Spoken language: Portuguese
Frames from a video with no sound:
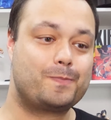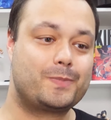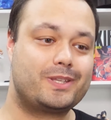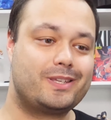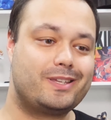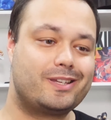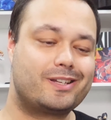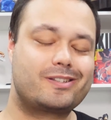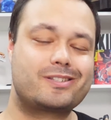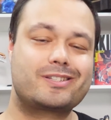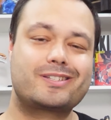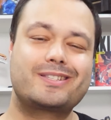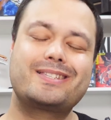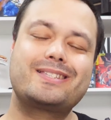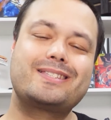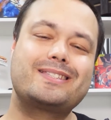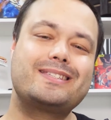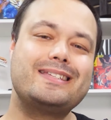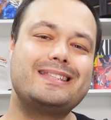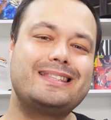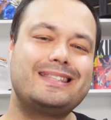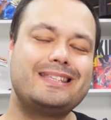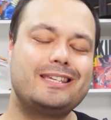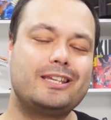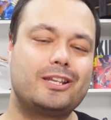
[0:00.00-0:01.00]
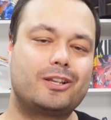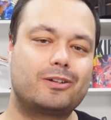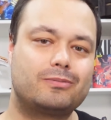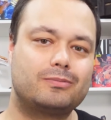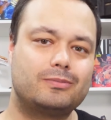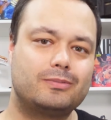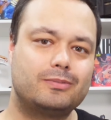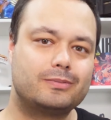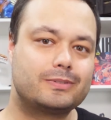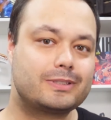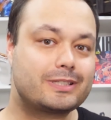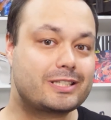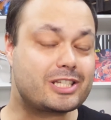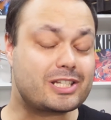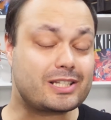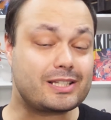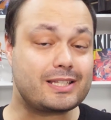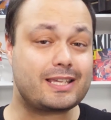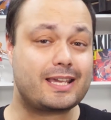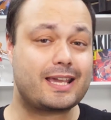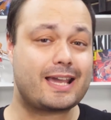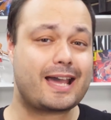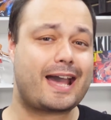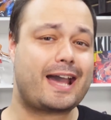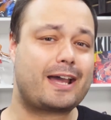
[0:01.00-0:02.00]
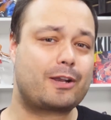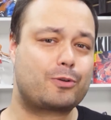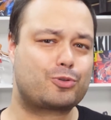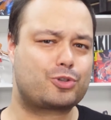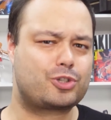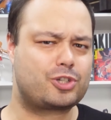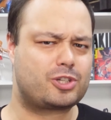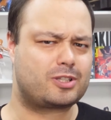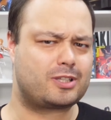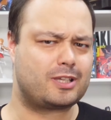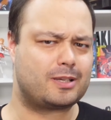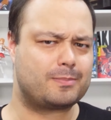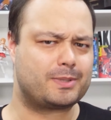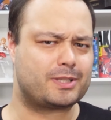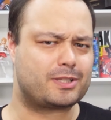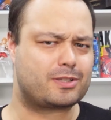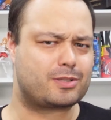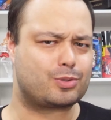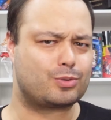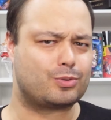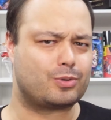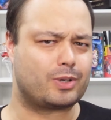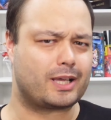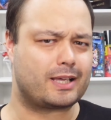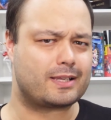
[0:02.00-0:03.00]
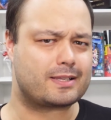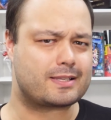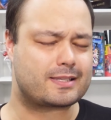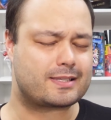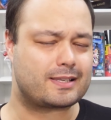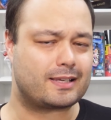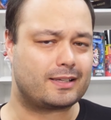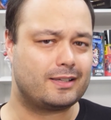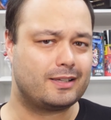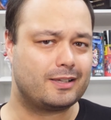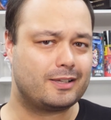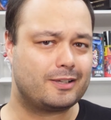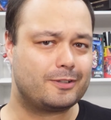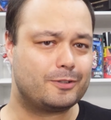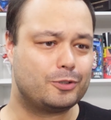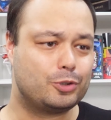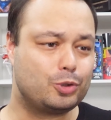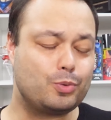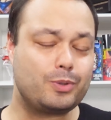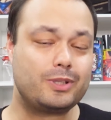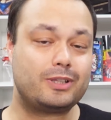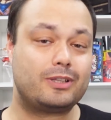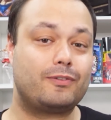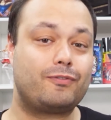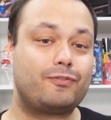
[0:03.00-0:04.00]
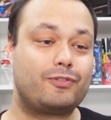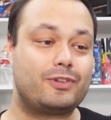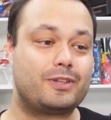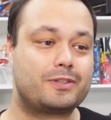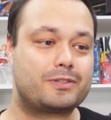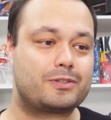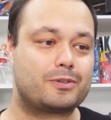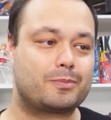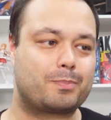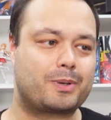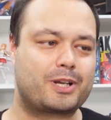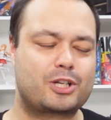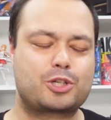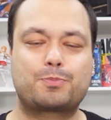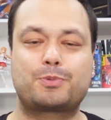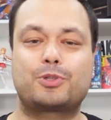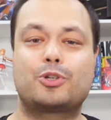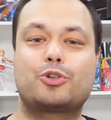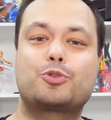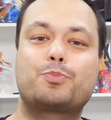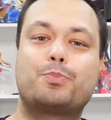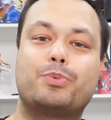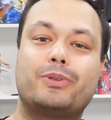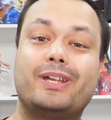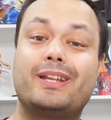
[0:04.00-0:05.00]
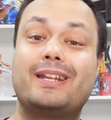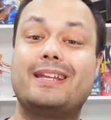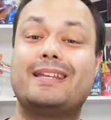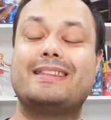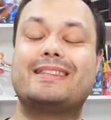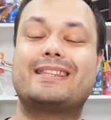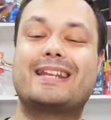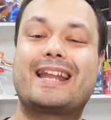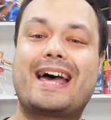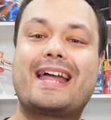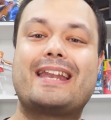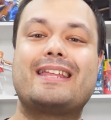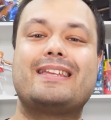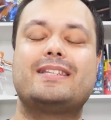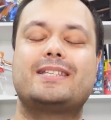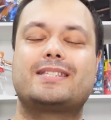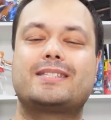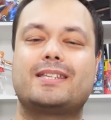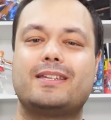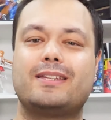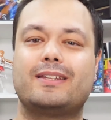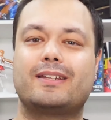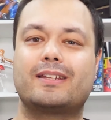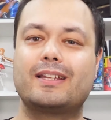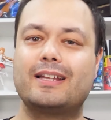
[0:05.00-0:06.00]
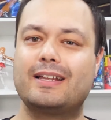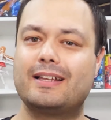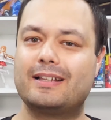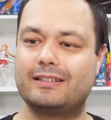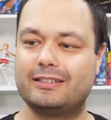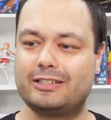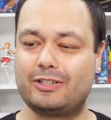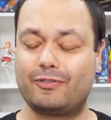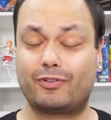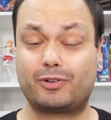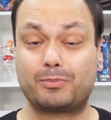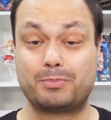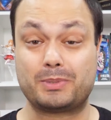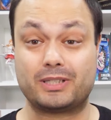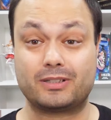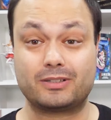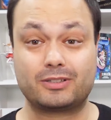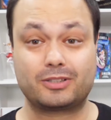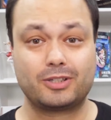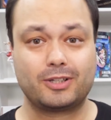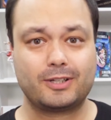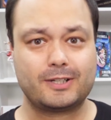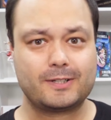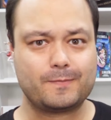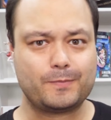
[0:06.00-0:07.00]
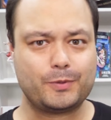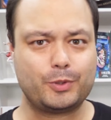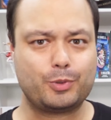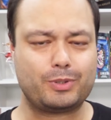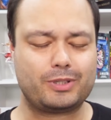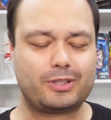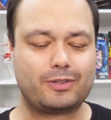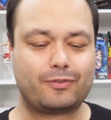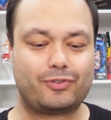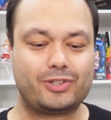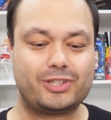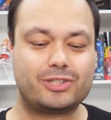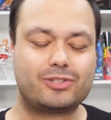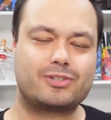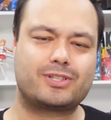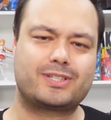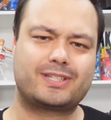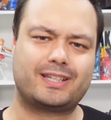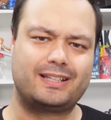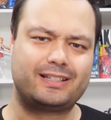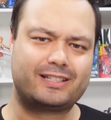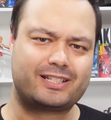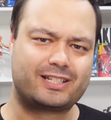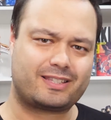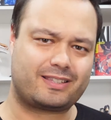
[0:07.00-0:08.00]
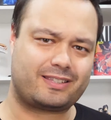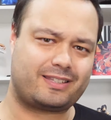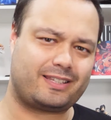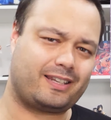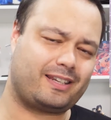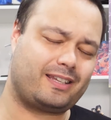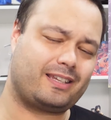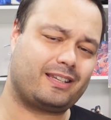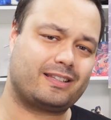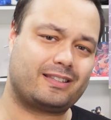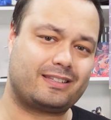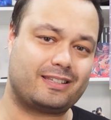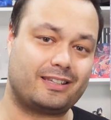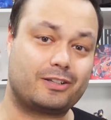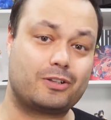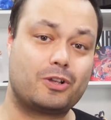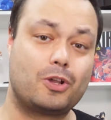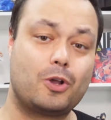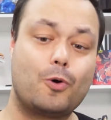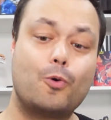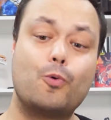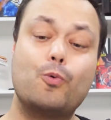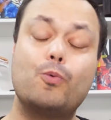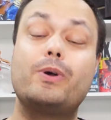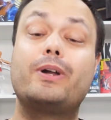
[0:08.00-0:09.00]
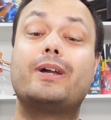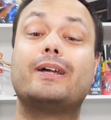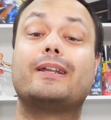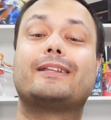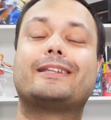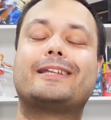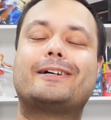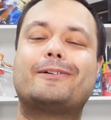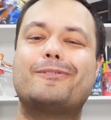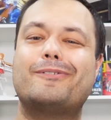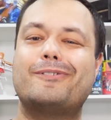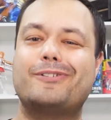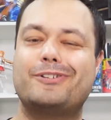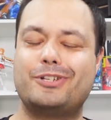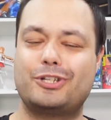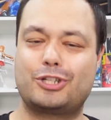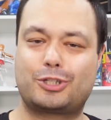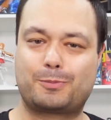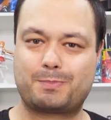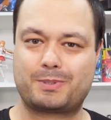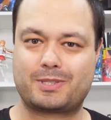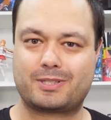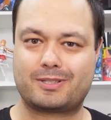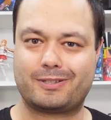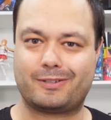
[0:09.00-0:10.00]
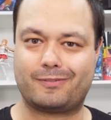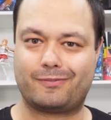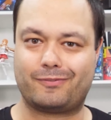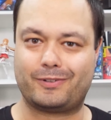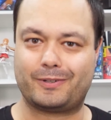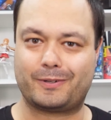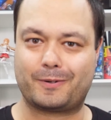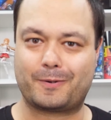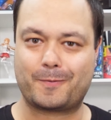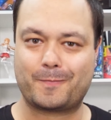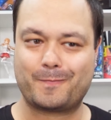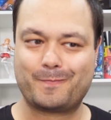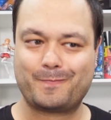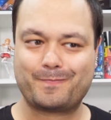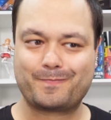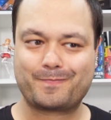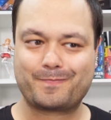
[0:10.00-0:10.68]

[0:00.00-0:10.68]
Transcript: eles decidiram desligar o sistema de segurança do edifício para as pessoas poderem entrar e sair livremente do edifício sem terem que ter um cartão específico.